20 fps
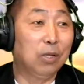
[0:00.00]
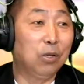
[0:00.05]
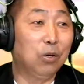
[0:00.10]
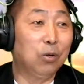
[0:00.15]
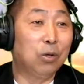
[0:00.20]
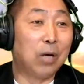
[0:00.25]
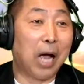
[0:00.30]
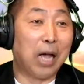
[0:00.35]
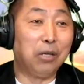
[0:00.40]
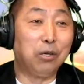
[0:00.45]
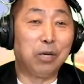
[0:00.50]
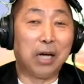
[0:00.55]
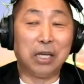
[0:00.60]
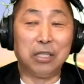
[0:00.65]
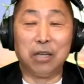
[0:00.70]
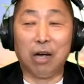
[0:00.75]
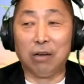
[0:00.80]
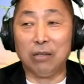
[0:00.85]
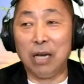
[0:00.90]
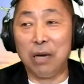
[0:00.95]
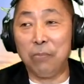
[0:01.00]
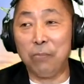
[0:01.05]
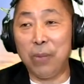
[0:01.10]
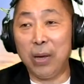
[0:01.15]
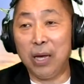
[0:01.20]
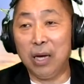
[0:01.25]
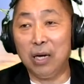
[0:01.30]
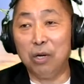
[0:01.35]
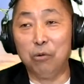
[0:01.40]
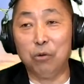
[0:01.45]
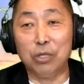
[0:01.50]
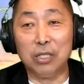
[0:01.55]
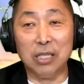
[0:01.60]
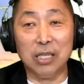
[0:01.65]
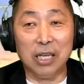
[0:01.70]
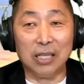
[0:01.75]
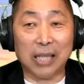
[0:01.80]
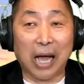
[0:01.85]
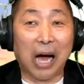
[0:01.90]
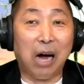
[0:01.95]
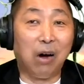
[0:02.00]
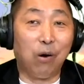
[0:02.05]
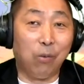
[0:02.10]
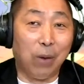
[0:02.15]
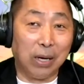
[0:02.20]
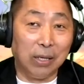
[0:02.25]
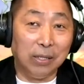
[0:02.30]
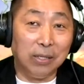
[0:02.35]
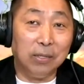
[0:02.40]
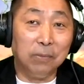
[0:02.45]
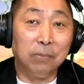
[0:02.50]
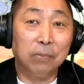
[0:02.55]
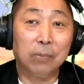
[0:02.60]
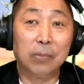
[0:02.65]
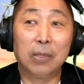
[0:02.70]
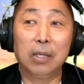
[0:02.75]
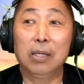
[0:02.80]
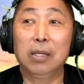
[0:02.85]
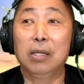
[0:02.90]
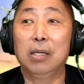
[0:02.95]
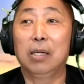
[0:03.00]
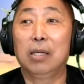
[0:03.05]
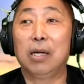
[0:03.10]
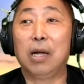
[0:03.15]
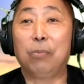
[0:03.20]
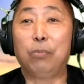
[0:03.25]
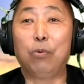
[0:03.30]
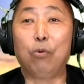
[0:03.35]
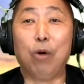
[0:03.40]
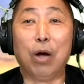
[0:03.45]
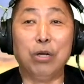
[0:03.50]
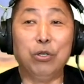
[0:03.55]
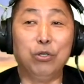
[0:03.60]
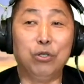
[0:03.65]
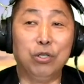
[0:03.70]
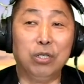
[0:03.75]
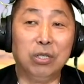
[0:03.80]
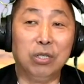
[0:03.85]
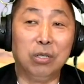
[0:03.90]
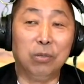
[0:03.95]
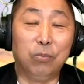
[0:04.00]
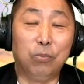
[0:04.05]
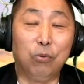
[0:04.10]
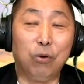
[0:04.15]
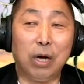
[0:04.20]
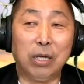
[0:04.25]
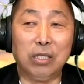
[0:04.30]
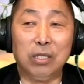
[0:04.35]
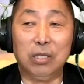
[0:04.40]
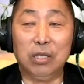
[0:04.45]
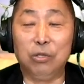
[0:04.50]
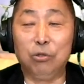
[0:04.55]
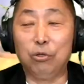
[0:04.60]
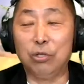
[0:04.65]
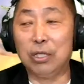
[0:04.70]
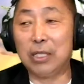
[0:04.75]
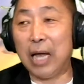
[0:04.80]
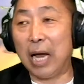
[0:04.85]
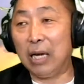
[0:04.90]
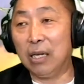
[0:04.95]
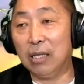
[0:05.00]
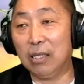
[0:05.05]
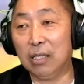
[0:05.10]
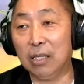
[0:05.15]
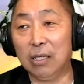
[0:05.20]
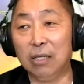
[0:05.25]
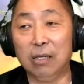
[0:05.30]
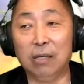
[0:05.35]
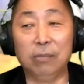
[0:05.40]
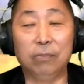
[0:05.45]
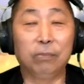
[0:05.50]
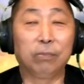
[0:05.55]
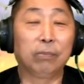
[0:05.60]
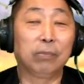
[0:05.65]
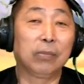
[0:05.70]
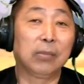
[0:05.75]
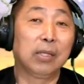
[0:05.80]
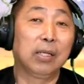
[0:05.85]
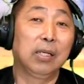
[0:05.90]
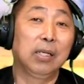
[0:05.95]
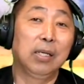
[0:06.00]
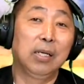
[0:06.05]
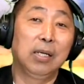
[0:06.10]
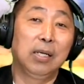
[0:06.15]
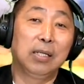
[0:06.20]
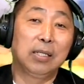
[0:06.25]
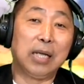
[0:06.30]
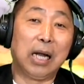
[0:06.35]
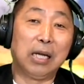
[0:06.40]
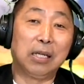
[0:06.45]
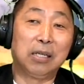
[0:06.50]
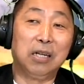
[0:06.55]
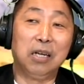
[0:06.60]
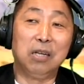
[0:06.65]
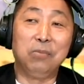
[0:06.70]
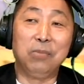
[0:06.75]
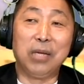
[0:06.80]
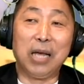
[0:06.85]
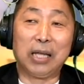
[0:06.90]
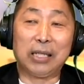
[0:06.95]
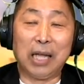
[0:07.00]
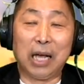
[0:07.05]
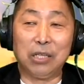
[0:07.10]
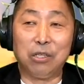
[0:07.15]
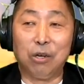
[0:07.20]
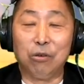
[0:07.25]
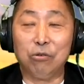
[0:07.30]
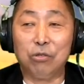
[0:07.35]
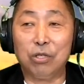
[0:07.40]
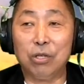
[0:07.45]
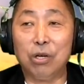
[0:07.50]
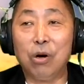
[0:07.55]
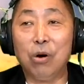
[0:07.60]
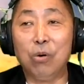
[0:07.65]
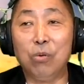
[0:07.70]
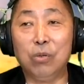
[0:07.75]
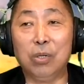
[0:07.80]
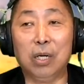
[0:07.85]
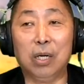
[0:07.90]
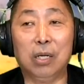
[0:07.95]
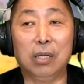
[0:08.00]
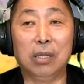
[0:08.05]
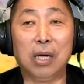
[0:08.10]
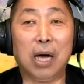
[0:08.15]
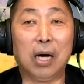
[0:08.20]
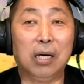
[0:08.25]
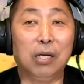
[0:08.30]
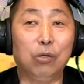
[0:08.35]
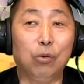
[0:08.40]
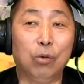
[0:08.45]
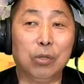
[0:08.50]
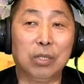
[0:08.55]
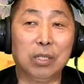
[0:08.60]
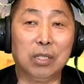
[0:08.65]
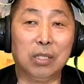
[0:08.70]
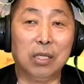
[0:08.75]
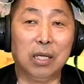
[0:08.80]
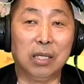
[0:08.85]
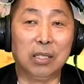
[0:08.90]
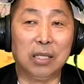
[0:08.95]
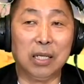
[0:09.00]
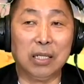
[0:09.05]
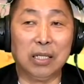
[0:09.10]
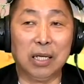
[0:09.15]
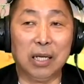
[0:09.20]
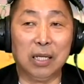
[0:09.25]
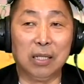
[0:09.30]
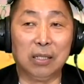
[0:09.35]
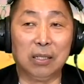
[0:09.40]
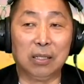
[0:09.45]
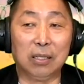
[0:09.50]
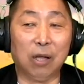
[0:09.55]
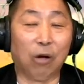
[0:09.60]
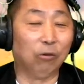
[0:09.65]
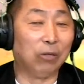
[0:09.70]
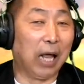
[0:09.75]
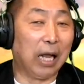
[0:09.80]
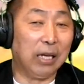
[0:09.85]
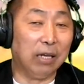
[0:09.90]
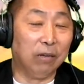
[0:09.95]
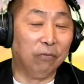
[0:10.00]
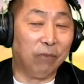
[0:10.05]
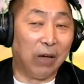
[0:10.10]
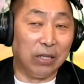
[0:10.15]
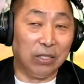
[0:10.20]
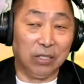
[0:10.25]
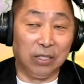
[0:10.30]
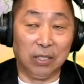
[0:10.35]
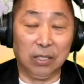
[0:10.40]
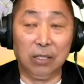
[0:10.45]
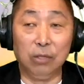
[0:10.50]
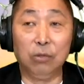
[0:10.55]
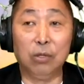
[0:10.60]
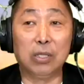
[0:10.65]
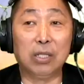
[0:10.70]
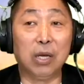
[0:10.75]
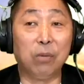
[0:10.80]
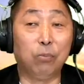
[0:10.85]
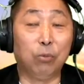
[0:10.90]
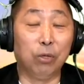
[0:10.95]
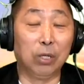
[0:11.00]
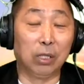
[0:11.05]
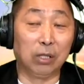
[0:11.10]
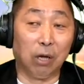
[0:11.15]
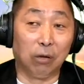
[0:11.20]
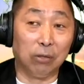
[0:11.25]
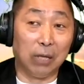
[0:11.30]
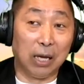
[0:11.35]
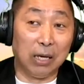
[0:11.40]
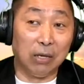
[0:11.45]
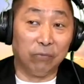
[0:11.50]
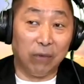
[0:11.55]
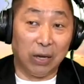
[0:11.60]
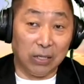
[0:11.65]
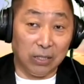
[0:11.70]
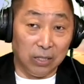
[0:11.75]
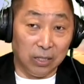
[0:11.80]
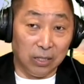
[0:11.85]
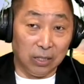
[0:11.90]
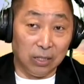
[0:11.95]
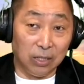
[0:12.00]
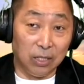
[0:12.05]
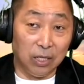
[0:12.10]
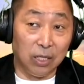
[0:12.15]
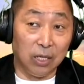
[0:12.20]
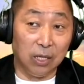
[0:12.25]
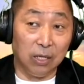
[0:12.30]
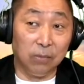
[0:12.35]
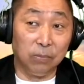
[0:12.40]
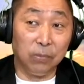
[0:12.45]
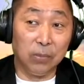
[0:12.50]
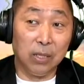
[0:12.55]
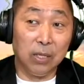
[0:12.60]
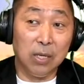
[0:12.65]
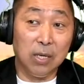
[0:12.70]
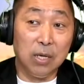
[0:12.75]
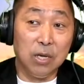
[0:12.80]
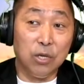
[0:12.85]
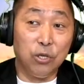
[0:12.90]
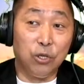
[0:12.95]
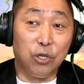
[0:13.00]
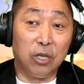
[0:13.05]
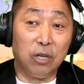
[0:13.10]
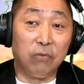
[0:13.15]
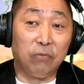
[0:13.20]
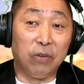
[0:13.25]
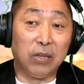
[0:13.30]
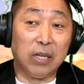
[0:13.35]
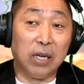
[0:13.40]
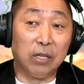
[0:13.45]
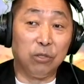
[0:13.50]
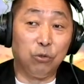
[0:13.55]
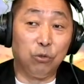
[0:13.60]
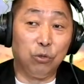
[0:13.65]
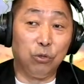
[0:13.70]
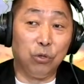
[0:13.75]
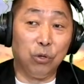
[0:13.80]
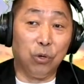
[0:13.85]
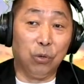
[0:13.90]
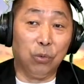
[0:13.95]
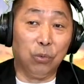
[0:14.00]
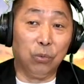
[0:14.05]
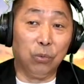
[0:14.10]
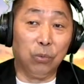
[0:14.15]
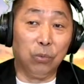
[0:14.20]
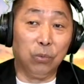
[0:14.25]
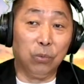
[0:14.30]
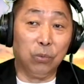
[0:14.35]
又开又开始好像被俄罗斯呢打好玩的。那不管是不管是去炸了这个。炸了克里米亚大桥之后呢，那俄罗斯的这些导弹的反击，因为这波的导弹的反击是一个是一个非常具有